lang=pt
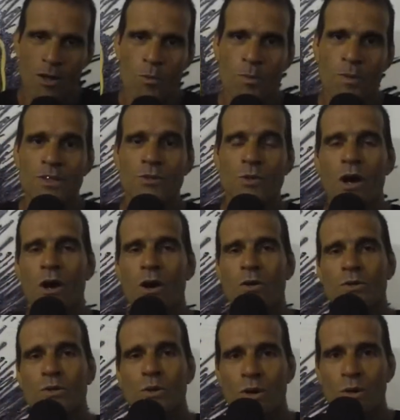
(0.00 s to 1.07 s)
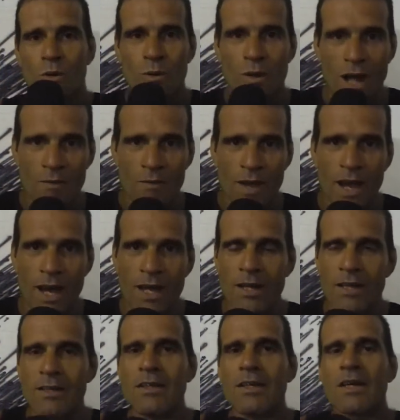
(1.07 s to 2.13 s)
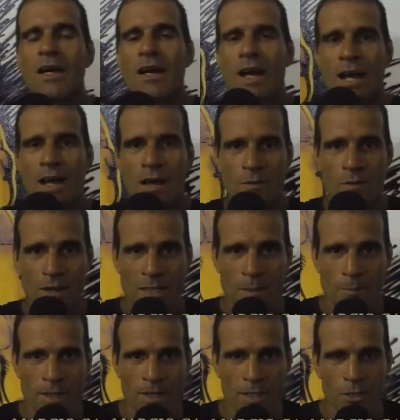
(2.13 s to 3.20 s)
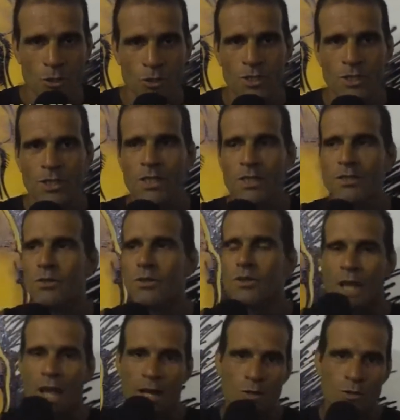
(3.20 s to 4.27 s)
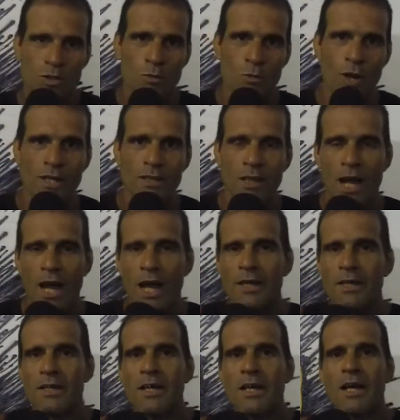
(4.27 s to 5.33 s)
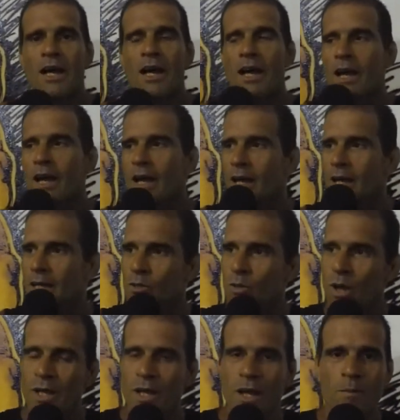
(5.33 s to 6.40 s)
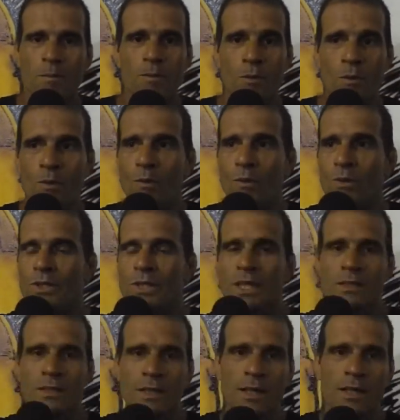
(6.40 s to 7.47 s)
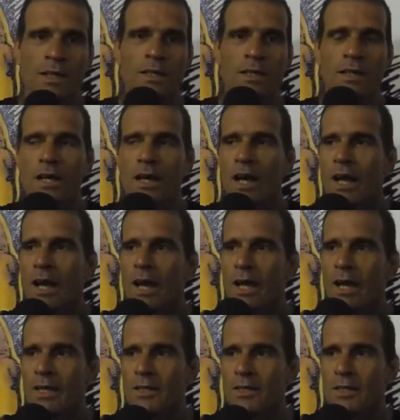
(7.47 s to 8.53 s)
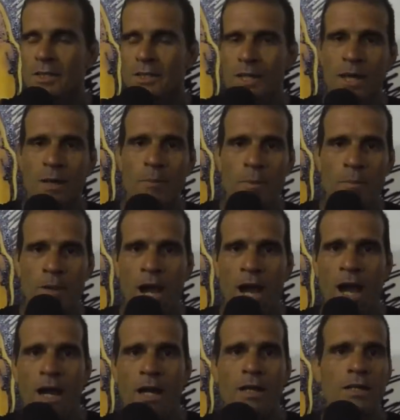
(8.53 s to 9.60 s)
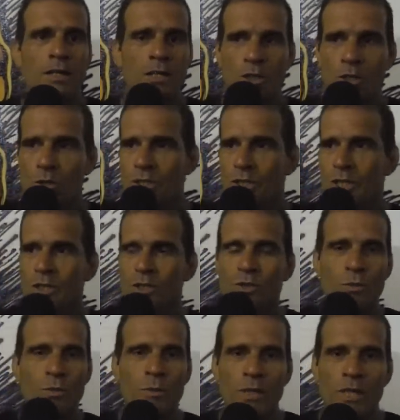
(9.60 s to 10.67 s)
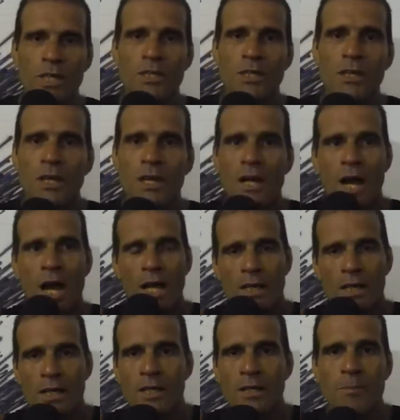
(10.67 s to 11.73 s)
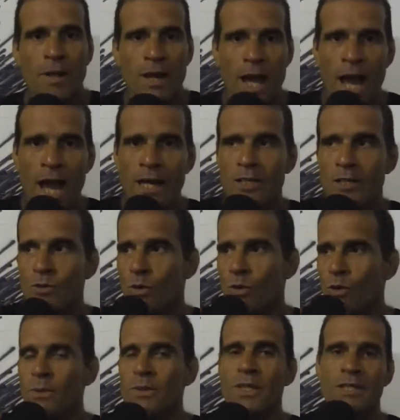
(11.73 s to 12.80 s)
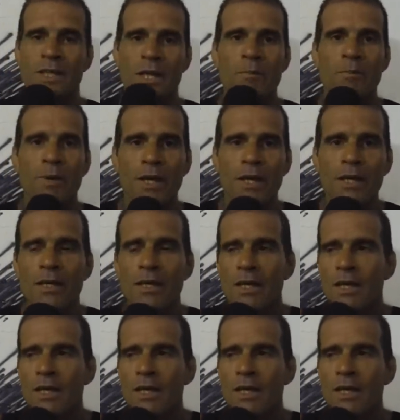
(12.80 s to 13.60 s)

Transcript: Então, pessoal, sou Caverna, é, faixa preta de jiu-jitsu, técnico de Muay Thai. Estou é, aí com, com CT é, de, de, MMA, Jiu-Jitsu, Submission, aqui em Pilares, no Clube CCIP.